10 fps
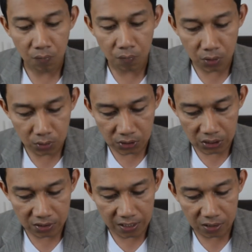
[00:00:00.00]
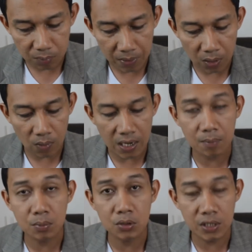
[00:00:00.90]
4 to 6 days pero
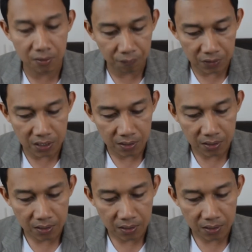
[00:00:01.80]
wala po siyang fee.